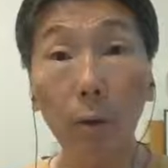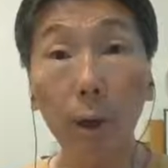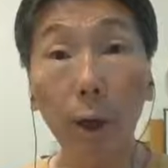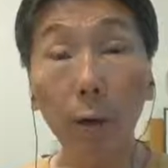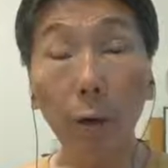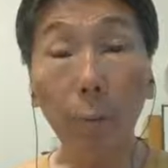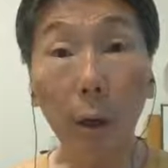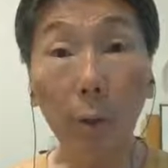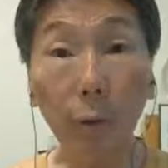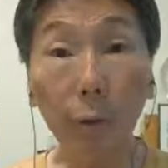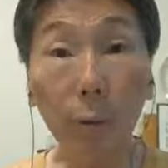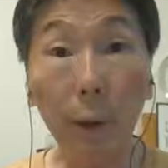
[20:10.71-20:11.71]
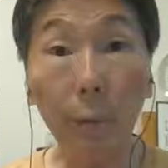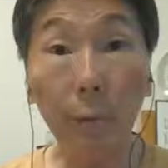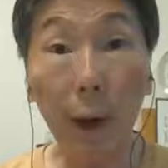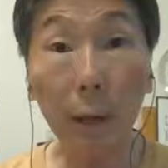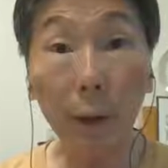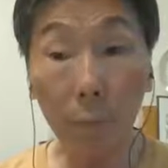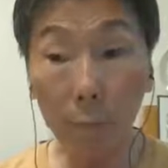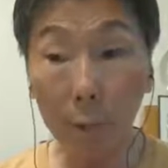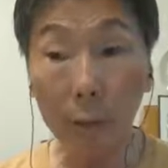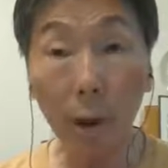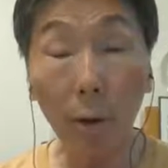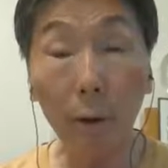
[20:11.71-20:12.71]
之前就有被军事迷发现，
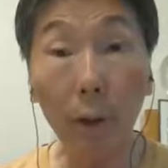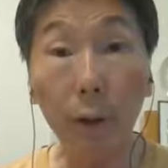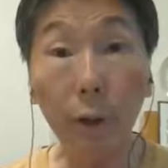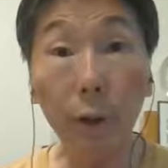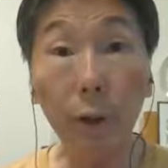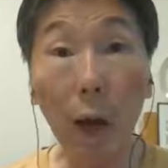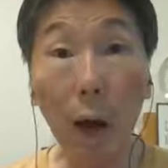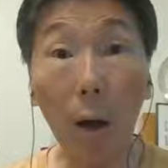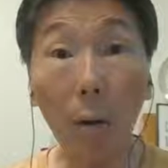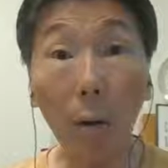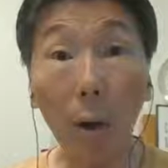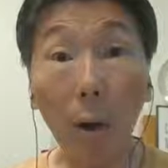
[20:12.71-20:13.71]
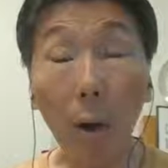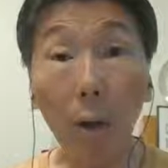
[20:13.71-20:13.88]
比照那个机号，